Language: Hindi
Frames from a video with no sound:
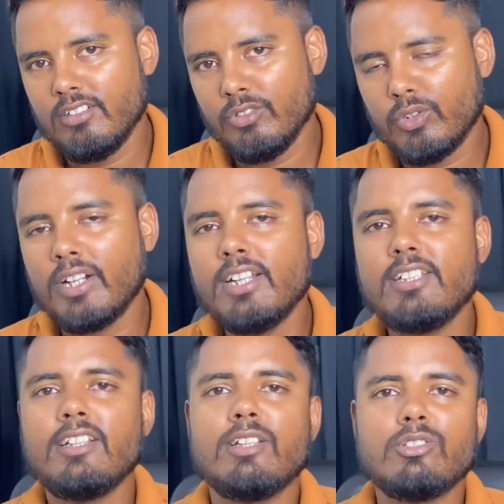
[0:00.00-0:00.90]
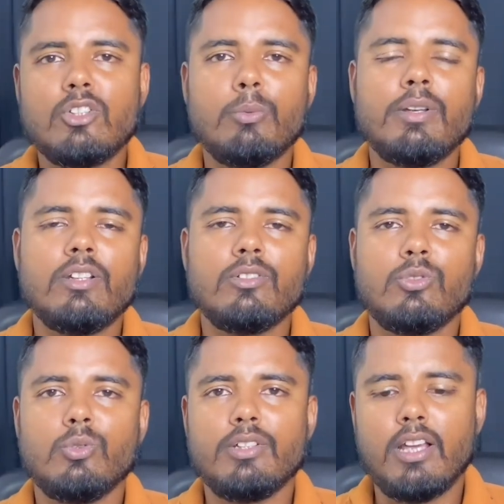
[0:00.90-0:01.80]
जो कंडीशन है उसके ऊपर
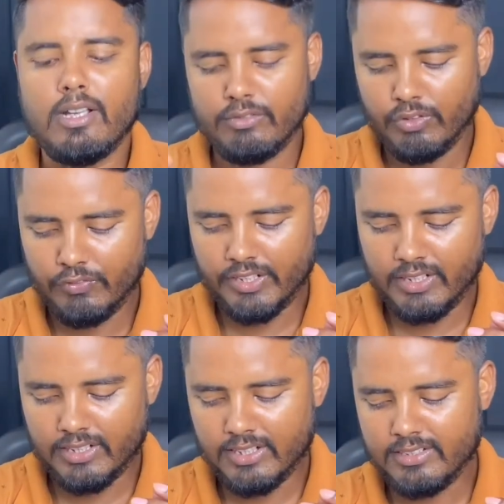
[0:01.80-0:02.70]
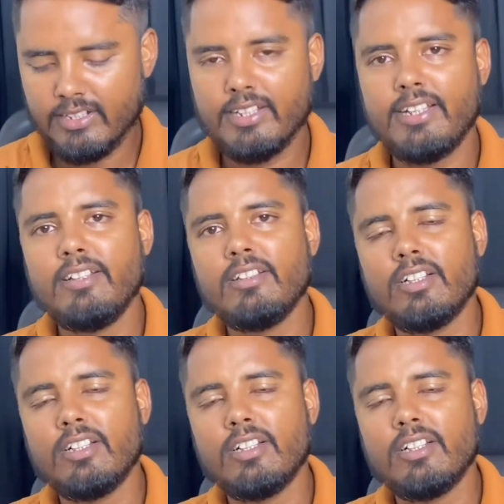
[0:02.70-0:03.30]
तो यहाँ 1500 से लेके